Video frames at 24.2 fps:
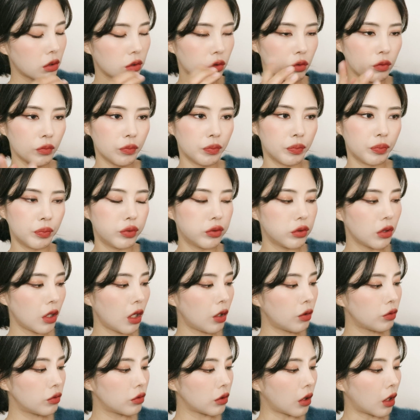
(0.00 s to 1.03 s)
좀
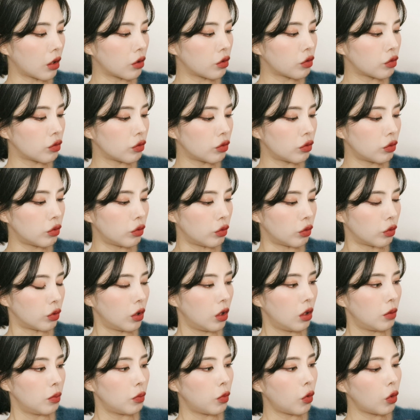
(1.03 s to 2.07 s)
브라운은 아니고
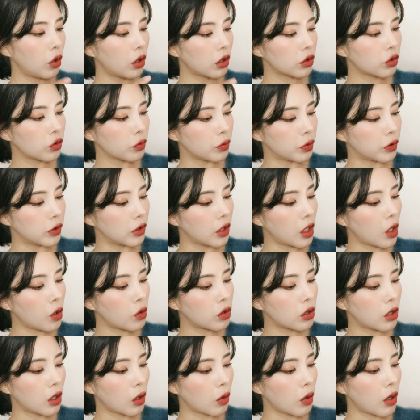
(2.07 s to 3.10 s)
뭔가 좀
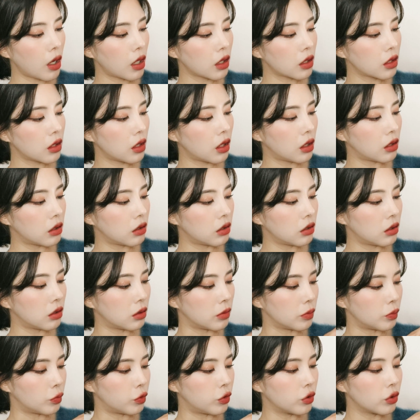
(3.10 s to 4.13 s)
브라운이라고
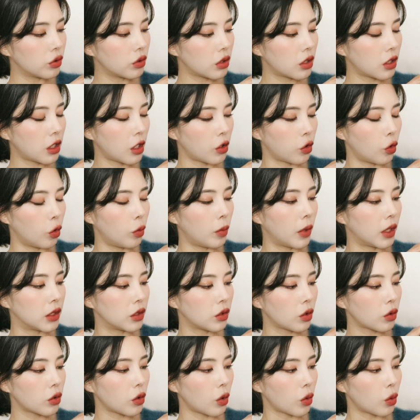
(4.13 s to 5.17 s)
하기에는 붉은기가 너무 많이
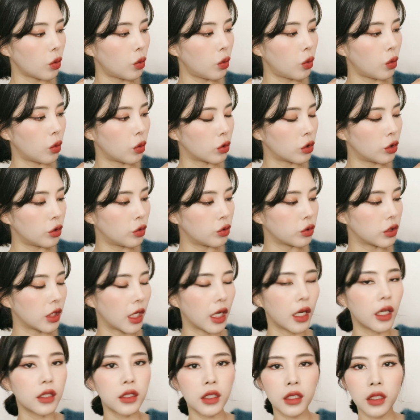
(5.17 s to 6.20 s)
섞였고, 그리고
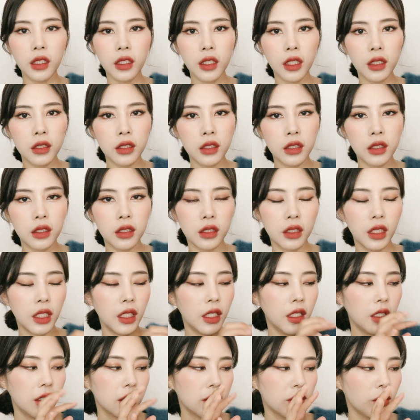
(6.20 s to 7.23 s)
제가 생각하는
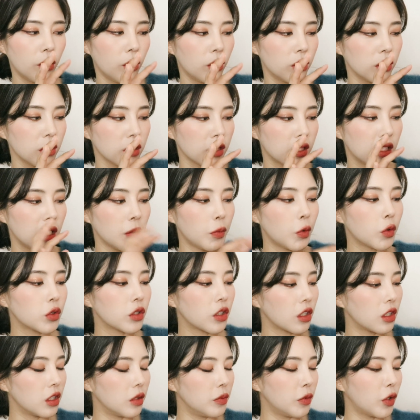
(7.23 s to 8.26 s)
그런
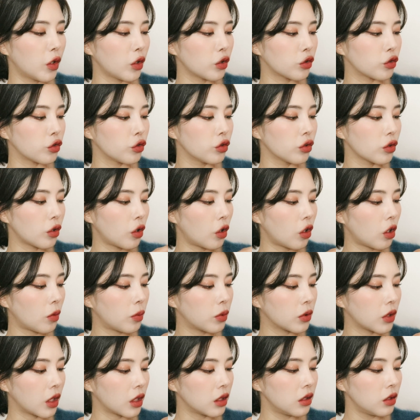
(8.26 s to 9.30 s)
기본적인 음영을 주는
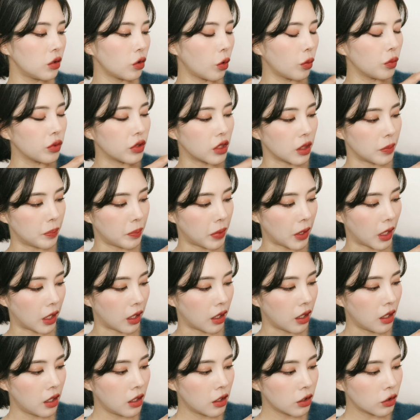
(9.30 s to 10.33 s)
컬러보다는 너무
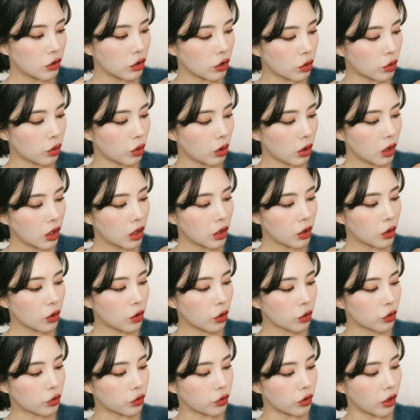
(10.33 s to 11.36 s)
딥해. 그리고
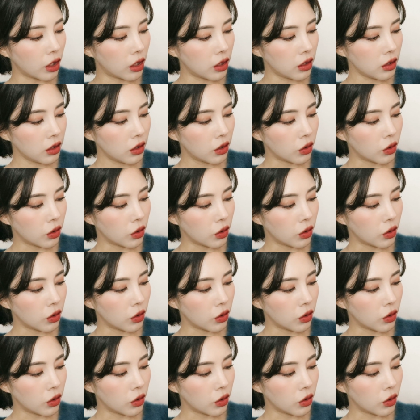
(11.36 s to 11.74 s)
이거 두 개는